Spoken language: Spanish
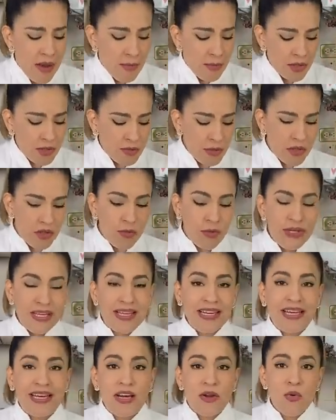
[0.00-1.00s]
Pues bueno, voy a
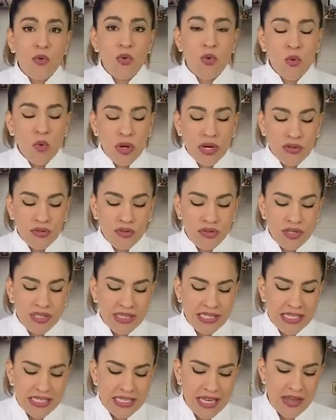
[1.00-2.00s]
agregar un cuarto de
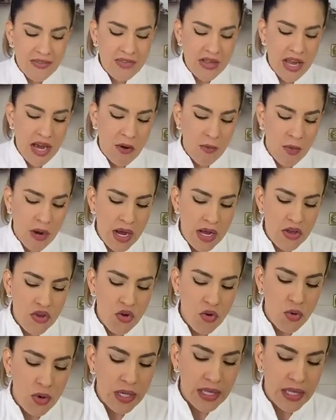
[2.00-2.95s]
taza de agua. Y ojo